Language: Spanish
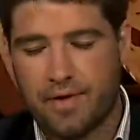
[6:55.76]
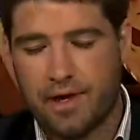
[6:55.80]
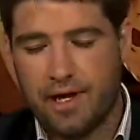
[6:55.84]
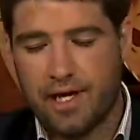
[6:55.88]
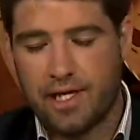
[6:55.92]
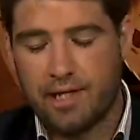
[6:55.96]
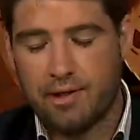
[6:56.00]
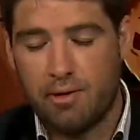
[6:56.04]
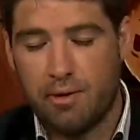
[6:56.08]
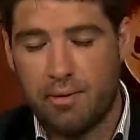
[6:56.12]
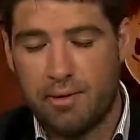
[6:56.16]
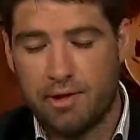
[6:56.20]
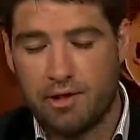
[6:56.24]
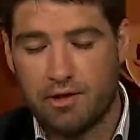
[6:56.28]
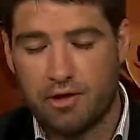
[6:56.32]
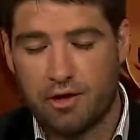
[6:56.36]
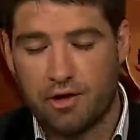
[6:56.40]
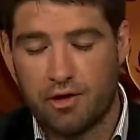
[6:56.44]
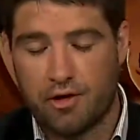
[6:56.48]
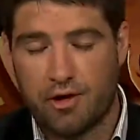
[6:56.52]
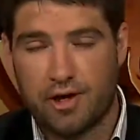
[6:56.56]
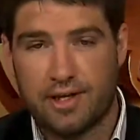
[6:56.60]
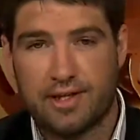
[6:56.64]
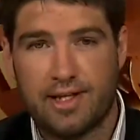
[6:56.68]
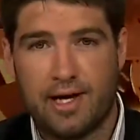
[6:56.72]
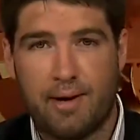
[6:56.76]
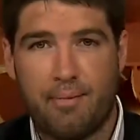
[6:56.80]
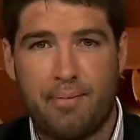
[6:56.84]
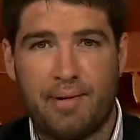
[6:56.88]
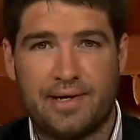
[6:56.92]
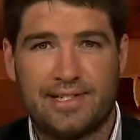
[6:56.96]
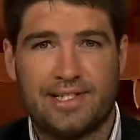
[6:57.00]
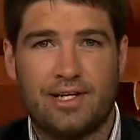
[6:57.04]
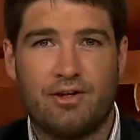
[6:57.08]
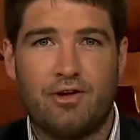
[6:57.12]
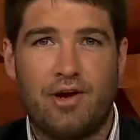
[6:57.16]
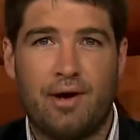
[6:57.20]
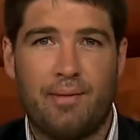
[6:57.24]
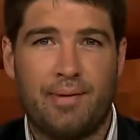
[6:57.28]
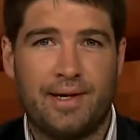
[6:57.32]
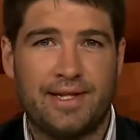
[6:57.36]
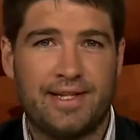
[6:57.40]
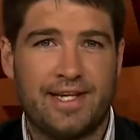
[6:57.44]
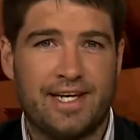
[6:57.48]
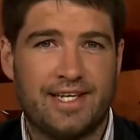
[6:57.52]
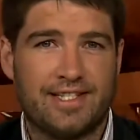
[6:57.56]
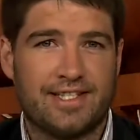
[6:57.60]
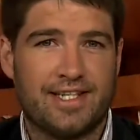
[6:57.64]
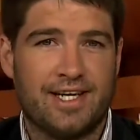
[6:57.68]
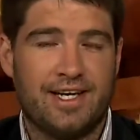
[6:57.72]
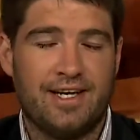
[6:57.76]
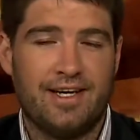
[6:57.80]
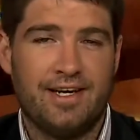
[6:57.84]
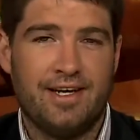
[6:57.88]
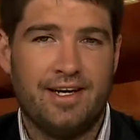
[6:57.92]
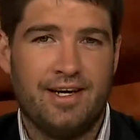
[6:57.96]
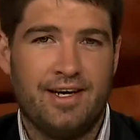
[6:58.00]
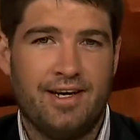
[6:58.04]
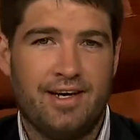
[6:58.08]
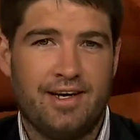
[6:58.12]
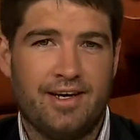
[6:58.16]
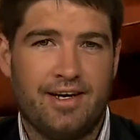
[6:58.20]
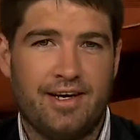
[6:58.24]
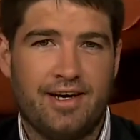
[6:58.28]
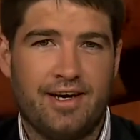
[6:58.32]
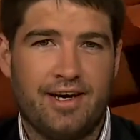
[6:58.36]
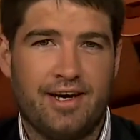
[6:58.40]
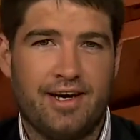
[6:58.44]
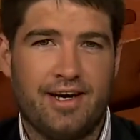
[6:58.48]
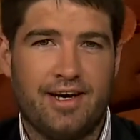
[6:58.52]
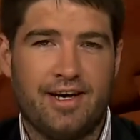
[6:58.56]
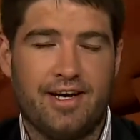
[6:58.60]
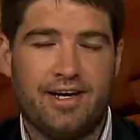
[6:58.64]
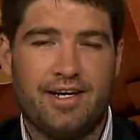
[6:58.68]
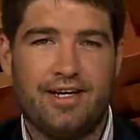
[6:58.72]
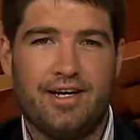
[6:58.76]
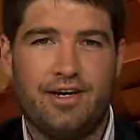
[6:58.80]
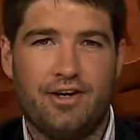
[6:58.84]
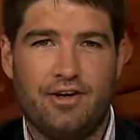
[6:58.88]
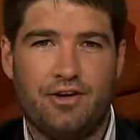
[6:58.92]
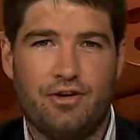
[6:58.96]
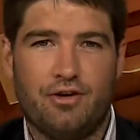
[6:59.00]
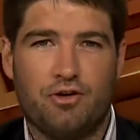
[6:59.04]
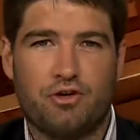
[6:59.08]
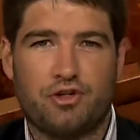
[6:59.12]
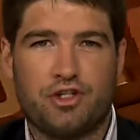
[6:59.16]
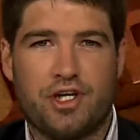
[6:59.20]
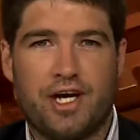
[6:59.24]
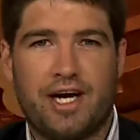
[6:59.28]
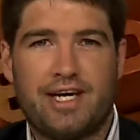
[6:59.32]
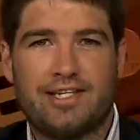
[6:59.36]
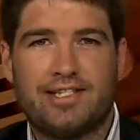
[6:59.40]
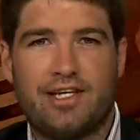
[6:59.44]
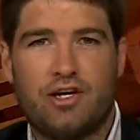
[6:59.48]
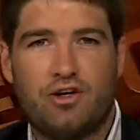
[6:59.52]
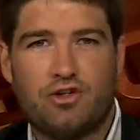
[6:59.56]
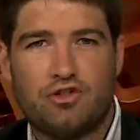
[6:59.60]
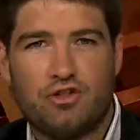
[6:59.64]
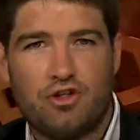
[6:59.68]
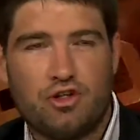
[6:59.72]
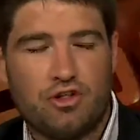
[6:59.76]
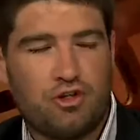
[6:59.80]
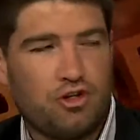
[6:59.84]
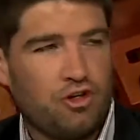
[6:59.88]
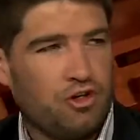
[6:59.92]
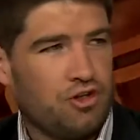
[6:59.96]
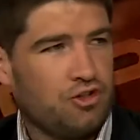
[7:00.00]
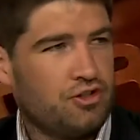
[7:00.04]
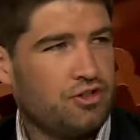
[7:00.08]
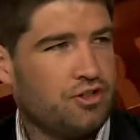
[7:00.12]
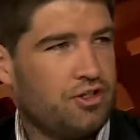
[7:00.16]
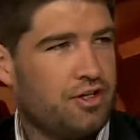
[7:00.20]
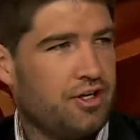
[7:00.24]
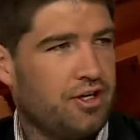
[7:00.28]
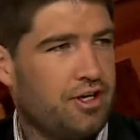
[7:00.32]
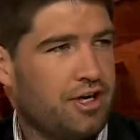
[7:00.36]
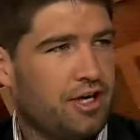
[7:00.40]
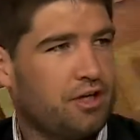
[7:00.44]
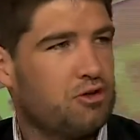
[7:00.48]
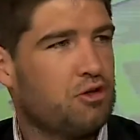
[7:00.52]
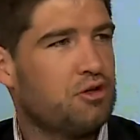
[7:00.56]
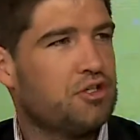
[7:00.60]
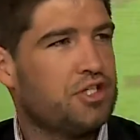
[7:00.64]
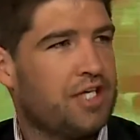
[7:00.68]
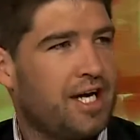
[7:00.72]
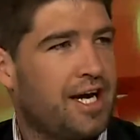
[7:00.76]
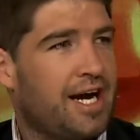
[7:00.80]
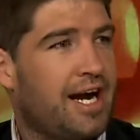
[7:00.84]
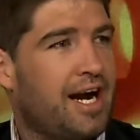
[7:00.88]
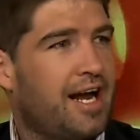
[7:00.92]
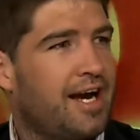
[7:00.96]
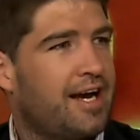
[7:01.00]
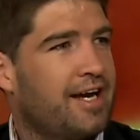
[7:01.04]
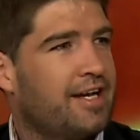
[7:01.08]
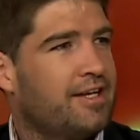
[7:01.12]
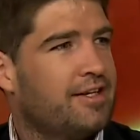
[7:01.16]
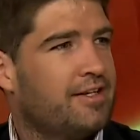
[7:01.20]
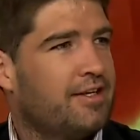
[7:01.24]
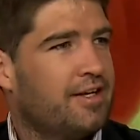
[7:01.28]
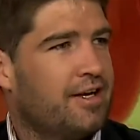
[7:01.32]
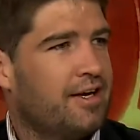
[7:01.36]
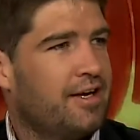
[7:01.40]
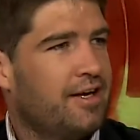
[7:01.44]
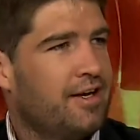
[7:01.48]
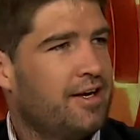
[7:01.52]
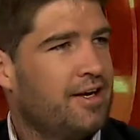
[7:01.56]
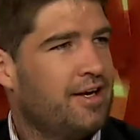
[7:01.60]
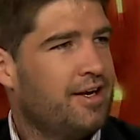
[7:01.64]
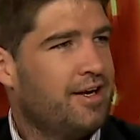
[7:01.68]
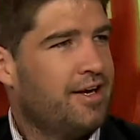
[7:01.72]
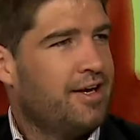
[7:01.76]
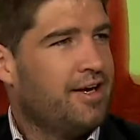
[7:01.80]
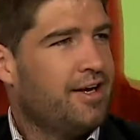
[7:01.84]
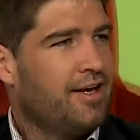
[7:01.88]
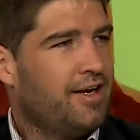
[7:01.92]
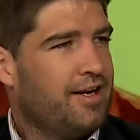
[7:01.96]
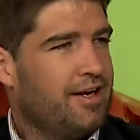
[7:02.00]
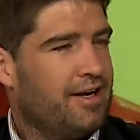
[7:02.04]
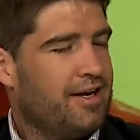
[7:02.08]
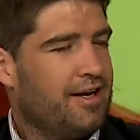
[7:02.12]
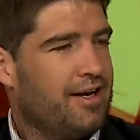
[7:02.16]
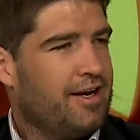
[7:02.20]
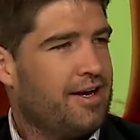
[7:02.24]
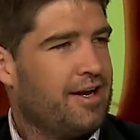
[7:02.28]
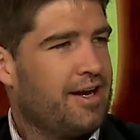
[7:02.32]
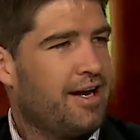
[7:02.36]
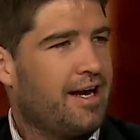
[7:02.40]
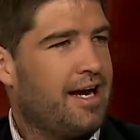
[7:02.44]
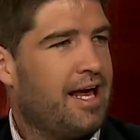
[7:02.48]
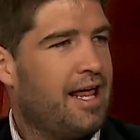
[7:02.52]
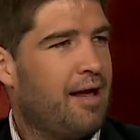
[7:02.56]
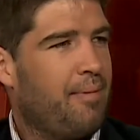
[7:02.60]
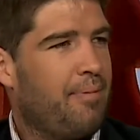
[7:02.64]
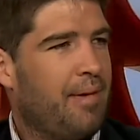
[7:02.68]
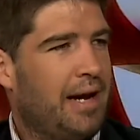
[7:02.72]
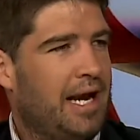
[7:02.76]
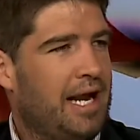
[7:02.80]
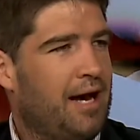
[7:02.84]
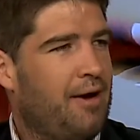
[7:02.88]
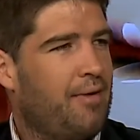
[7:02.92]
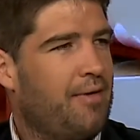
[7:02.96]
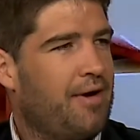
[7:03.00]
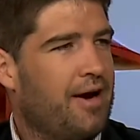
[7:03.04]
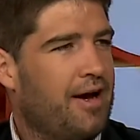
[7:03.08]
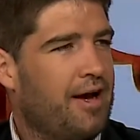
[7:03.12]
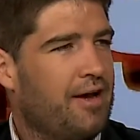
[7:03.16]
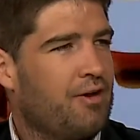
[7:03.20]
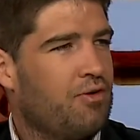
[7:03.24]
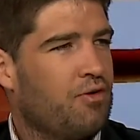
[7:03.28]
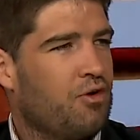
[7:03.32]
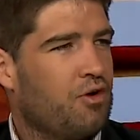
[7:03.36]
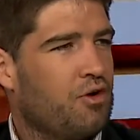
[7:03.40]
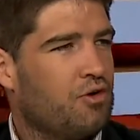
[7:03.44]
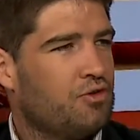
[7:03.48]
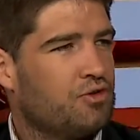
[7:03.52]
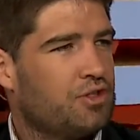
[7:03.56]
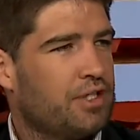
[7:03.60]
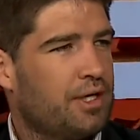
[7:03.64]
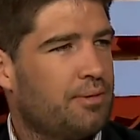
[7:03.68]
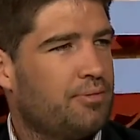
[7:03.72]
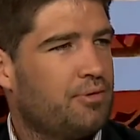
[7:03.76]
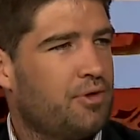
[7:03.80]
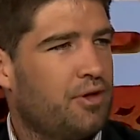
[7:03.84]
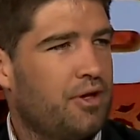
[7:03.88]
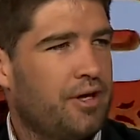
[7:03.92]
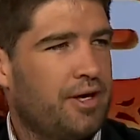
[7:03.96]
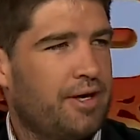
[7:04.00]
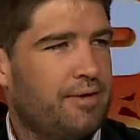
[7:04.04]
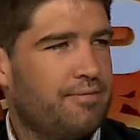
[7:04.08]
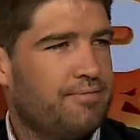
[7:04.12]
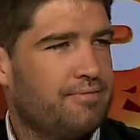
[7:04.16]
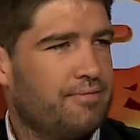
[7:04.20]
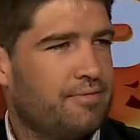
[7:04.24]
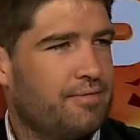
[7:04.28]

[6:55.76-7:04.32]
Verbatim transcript: este momento creo que estás pasando la pantalla. Eh, nos llegás a nosotros y esto es llegar a la gente. Eh, en cada palabra hay un concepto de